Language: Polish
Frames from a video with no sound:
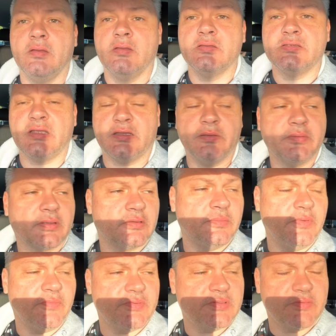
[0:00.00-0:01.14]
Zatem tak to mniej
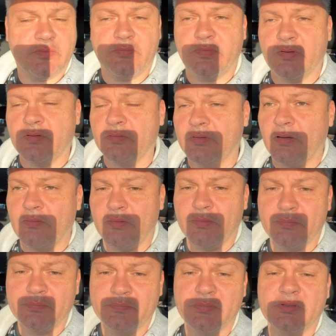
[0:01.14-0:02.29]
więcej wyglądało
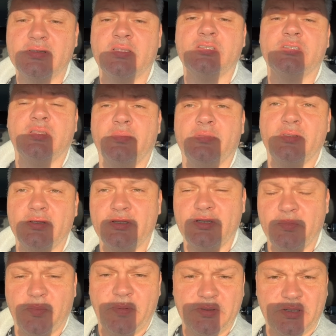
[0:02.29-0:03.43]
zaczynamy ten dzień.
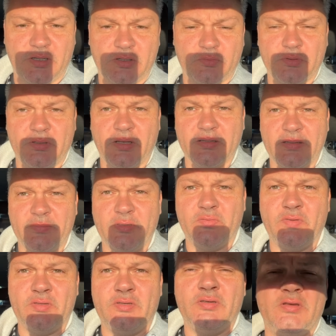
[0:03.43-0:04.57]
Popatrzcie, jakie słońce teraz na mnie
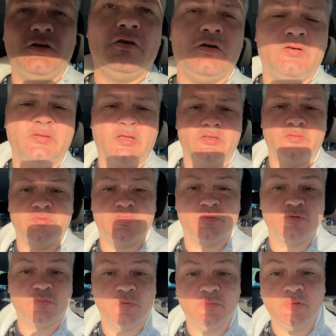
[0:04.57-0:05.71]
świeci. Od razu mi się
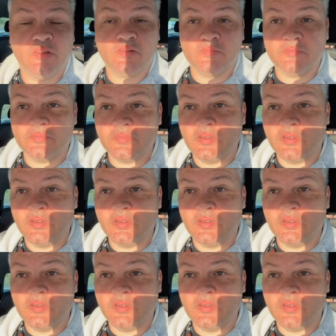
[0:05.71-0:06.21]
przypominają